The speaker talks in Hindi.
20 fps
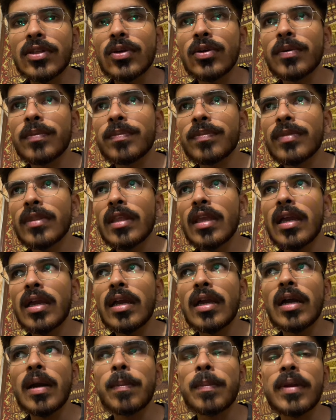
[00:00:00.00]
हो
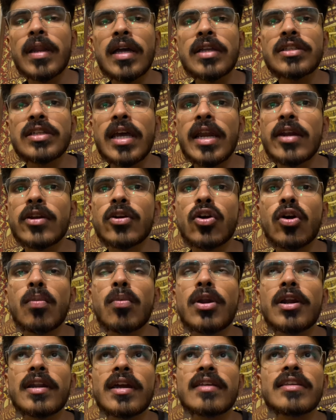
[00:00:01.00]
अपना चैनल को
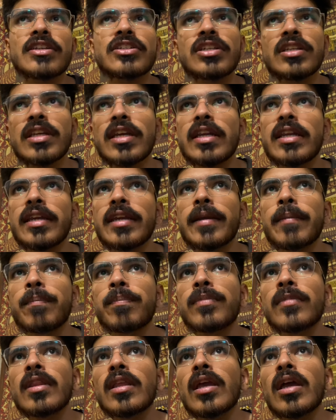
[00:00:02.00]
मोनेटाइजेशन के लिए
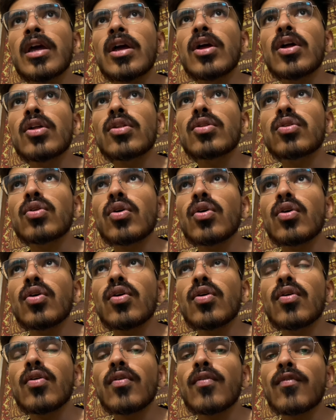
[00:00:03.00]
तो
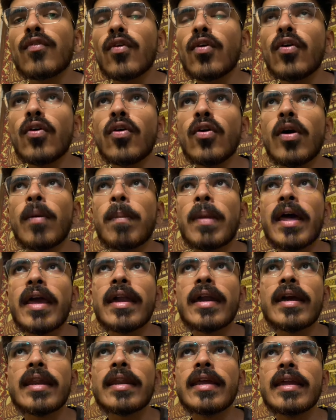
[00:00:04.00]
वो अप्लाई
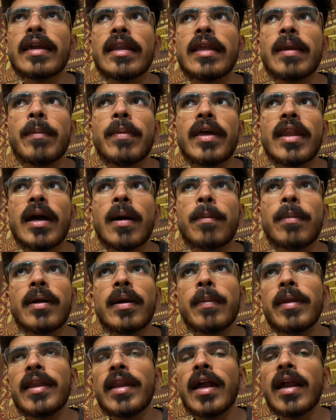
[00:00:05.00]
करने के लिए मेरा
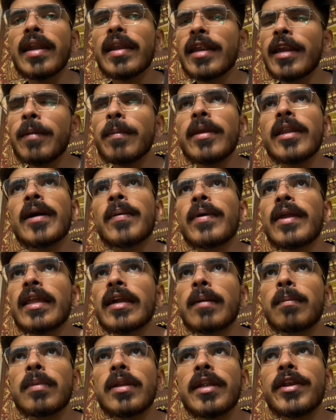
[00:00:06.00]
महीना डेढ़ महीना पहले
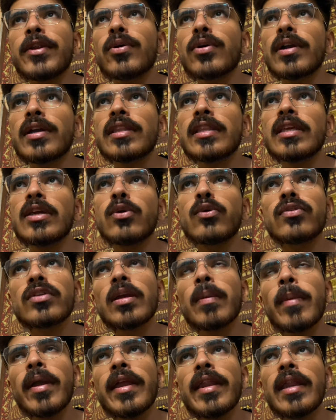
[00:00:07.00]
कंप्लीट हो गई थी उसके
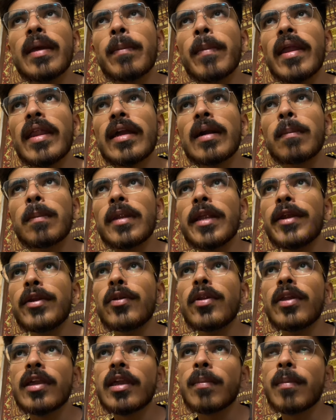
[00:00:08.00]
महीने मैंने कंप्लीट
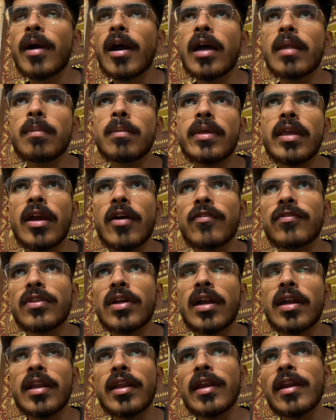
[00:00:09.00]
होने के बाद भी
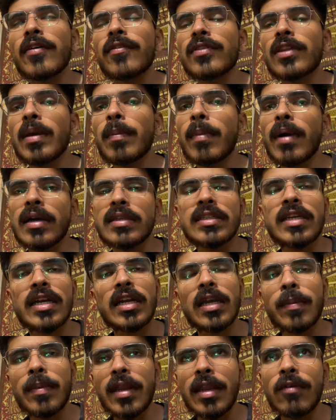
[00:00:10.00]
हफ़्ता डेढ़ हफ्ते बाद
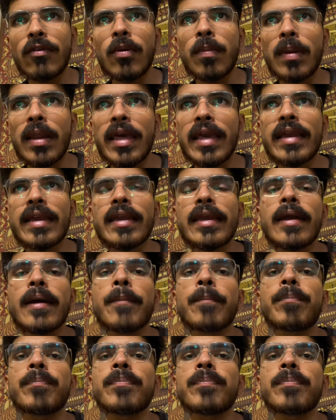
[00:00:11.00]
जाके मैंने वो अप्लाई किया